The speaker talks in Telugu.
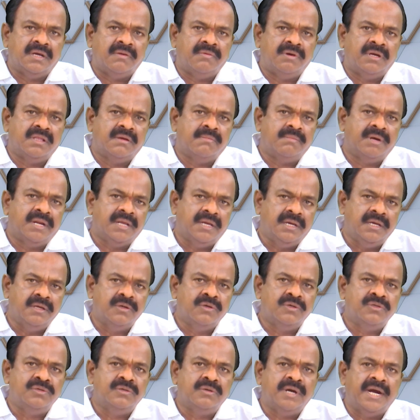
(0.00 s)
తర్వాత మరి
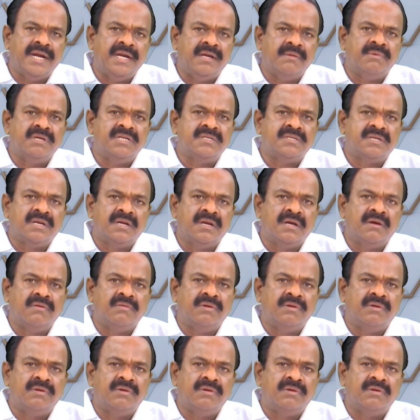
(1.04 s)
ఈరోజు ఐటీ మినిస్టర్గా